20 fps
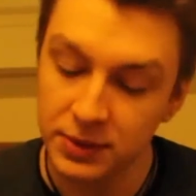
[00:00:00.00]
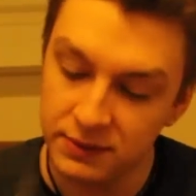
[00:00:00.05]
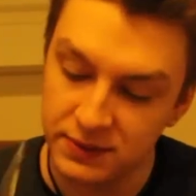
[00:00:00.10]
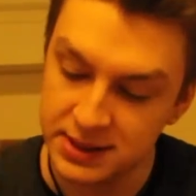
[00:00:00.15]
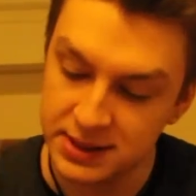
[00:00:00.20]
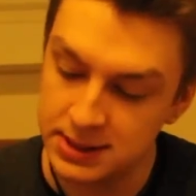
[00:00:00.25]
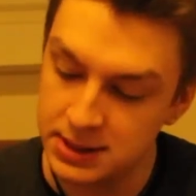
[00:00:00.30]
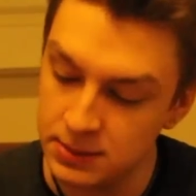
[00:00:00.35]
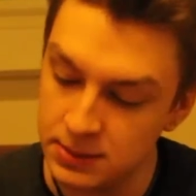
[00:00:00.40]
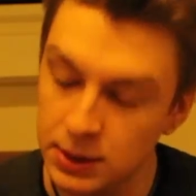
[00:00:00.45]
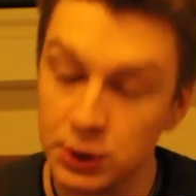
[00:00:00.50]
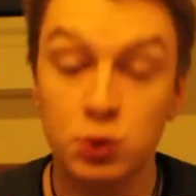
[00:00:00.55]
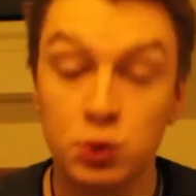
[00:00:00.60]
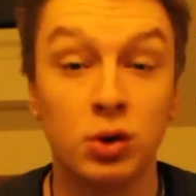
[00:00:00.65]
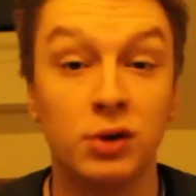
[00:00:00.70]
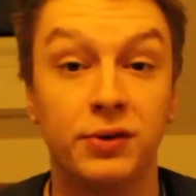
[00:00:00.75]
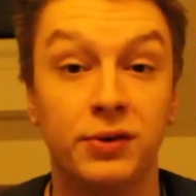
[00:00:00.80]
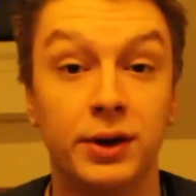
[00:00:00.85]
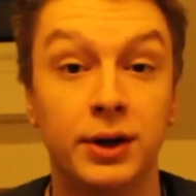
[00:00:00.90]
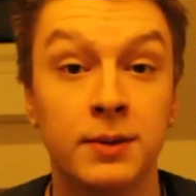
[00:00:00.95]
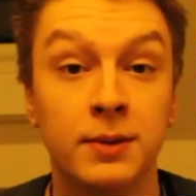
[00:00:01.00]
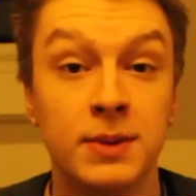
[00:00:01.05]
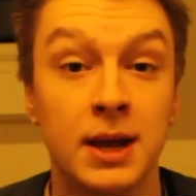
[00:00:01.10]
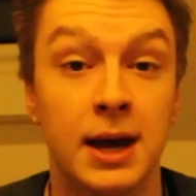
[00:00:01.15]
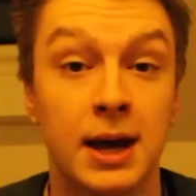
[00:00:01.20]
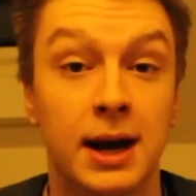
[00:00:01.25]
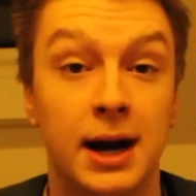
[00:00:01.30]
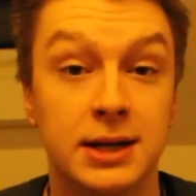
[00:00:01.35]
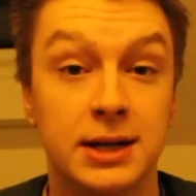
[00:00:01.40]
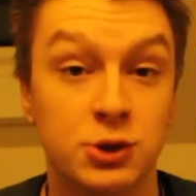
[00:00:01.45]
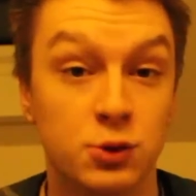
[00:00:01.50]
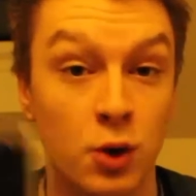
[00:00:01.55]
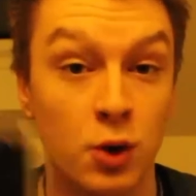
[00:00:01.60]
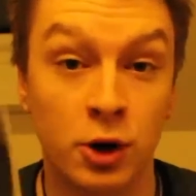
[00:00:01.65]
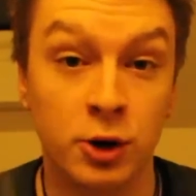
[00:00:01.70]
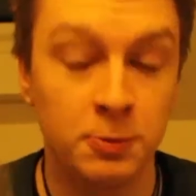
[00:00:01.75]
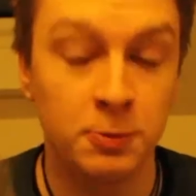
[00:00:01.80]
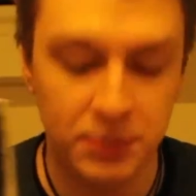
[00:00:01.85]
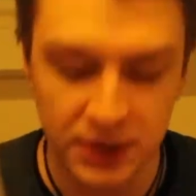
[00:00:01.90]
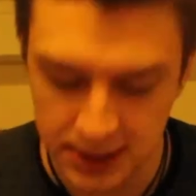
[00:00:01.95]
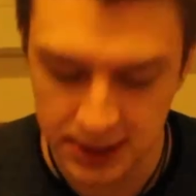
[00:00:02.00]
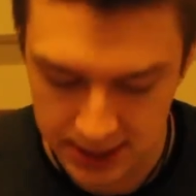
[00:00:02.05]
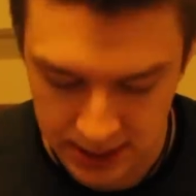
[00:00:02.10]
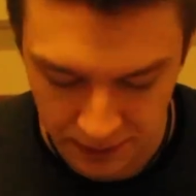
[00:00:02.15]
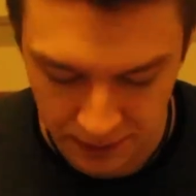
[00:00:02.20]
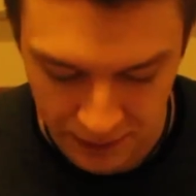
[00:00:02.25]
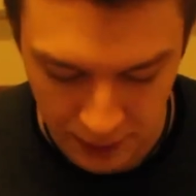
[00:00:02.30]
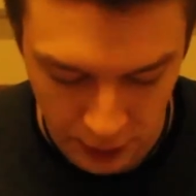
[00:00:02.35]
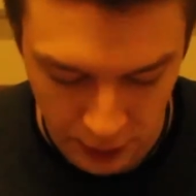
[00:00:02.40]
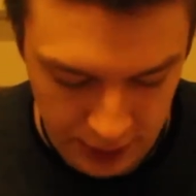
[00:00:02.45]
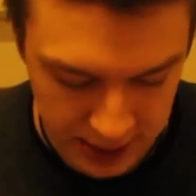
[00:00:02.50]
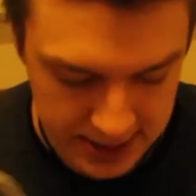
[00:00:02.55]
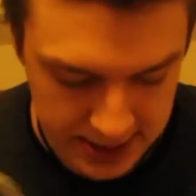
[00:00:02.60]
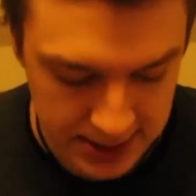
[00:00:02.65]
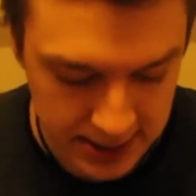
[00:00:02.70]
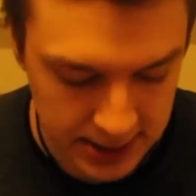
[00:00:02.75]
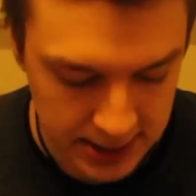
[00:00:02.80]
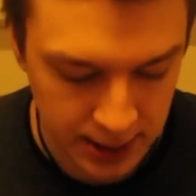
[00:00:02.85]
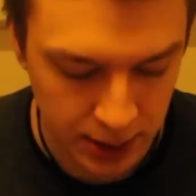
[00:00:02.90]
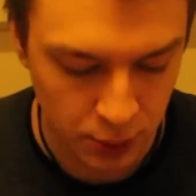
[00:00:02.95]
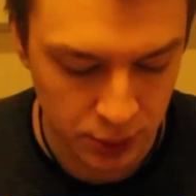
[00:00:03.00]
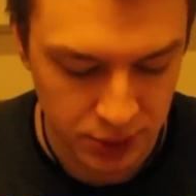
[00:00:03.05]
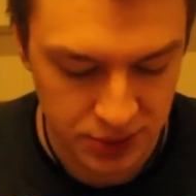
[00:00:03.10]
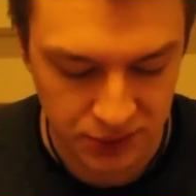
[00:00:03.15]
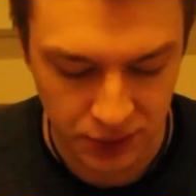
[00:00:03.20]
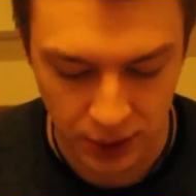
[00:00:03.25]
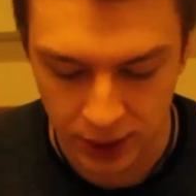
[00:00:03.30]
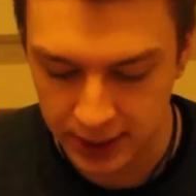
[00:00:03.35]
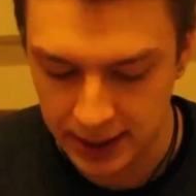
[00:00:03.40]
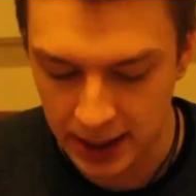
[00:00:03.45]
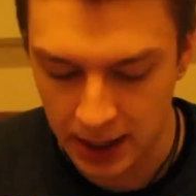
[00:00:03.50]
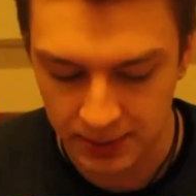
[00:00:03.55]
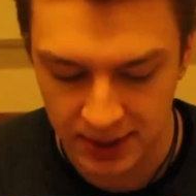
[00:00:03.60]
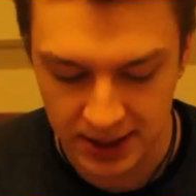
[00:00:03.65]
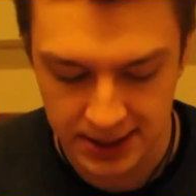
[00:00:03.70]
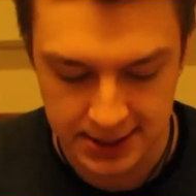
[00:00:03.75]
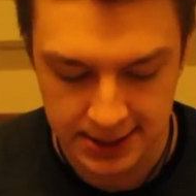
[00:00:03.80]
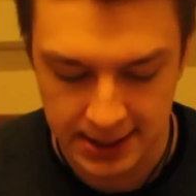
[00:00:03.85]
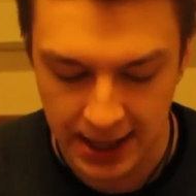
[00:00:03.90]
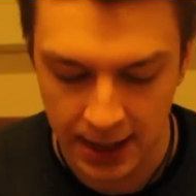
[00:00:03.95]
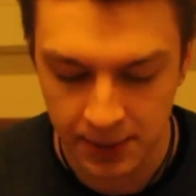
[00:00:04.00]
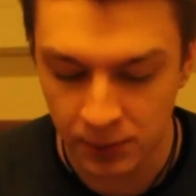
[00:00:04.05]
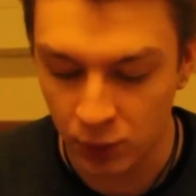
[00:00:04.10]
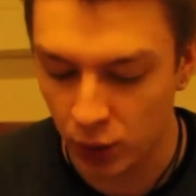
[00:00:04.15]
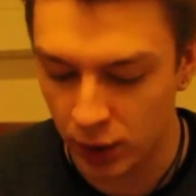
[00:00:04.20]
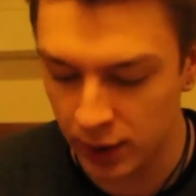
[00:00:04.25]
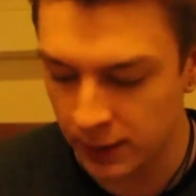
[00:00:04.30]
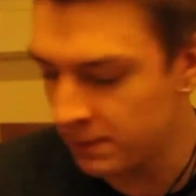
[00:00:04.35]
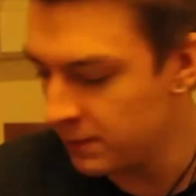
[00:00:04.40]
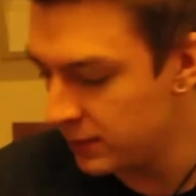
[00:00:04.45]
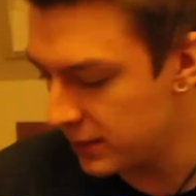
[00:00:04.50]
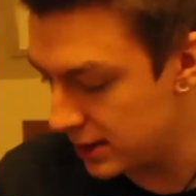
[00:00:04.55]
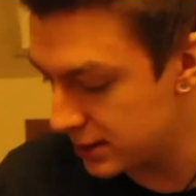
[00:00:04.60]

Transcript: Was ich ziemlich cool finde. Also Rocket Beans TV, das sind die Jungs von damals Game One.